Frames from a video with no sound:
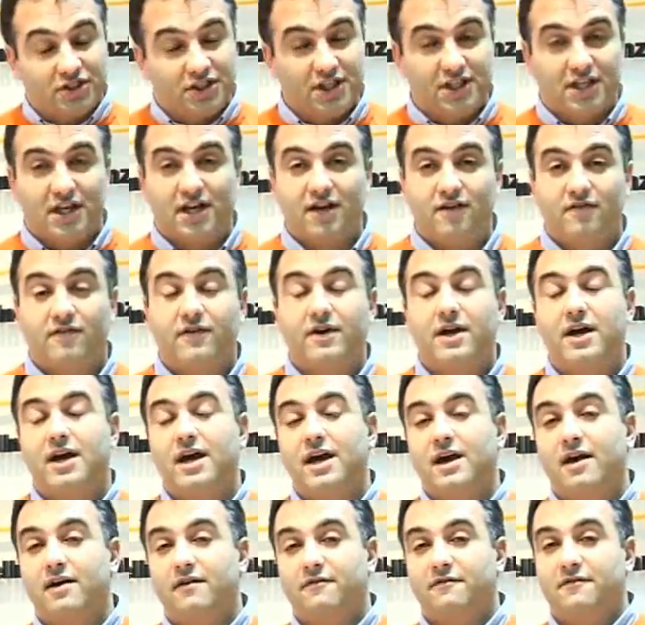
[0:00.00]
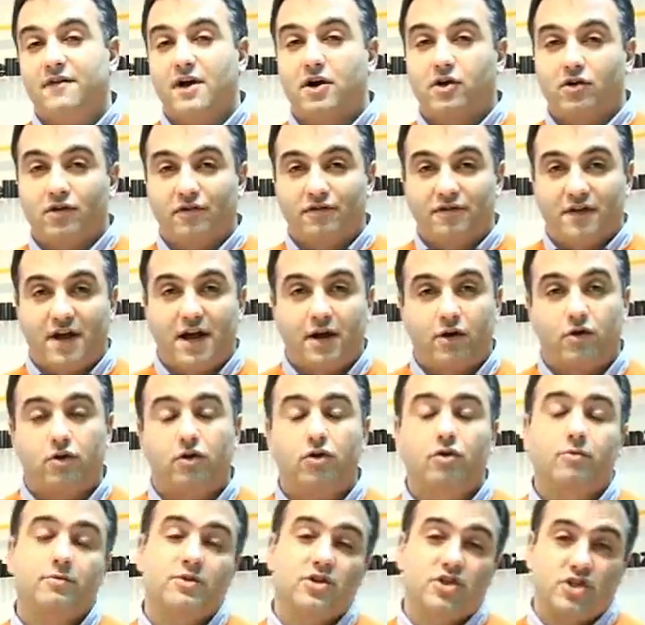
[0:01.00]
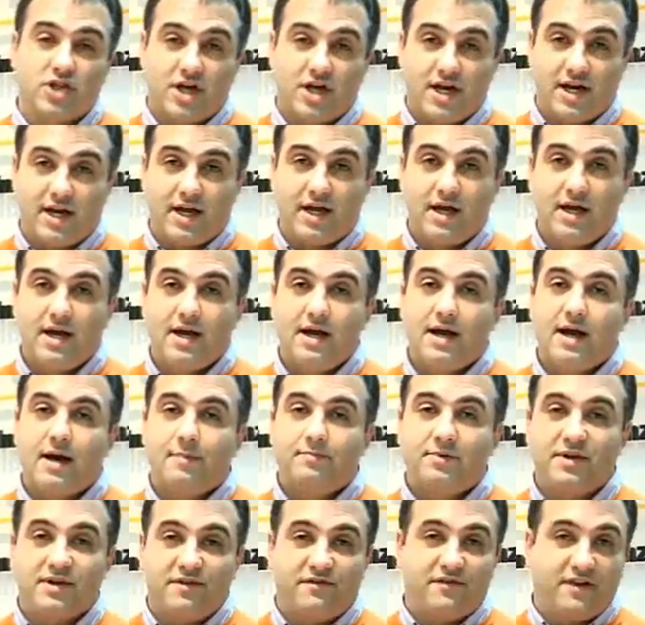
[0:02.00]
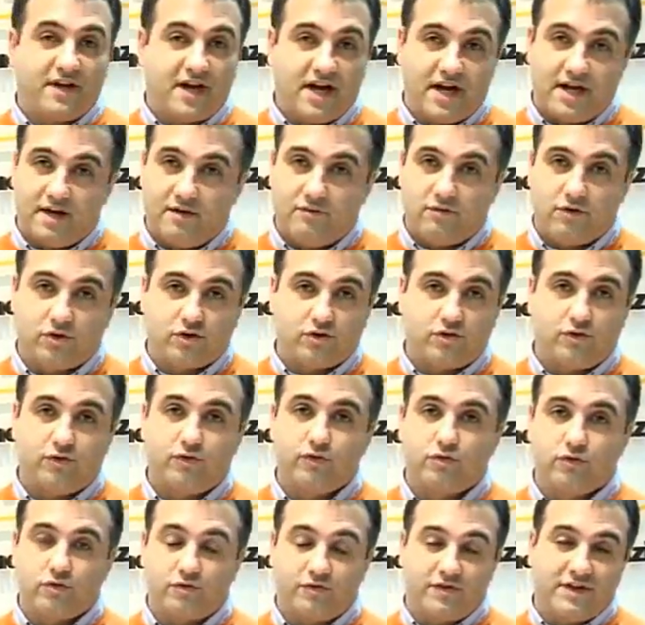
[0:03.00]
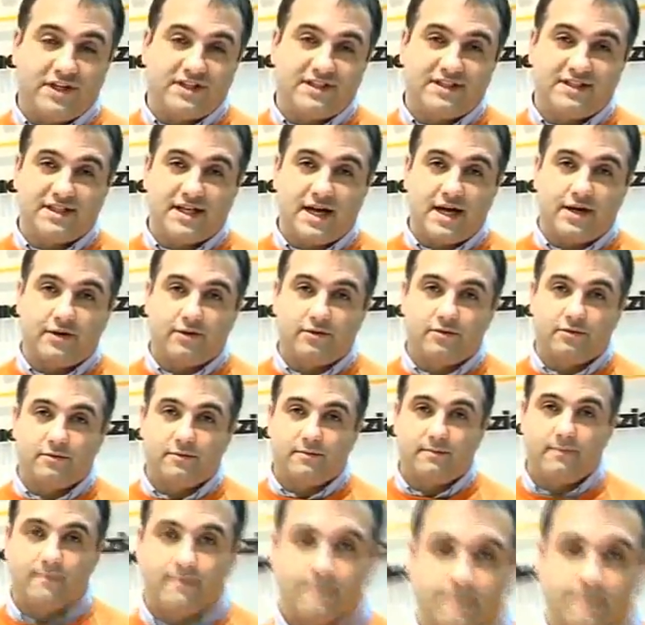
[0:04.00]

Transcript: sedervi e fianco a fianco incominciare a pianificare il vostro futuro finanziario.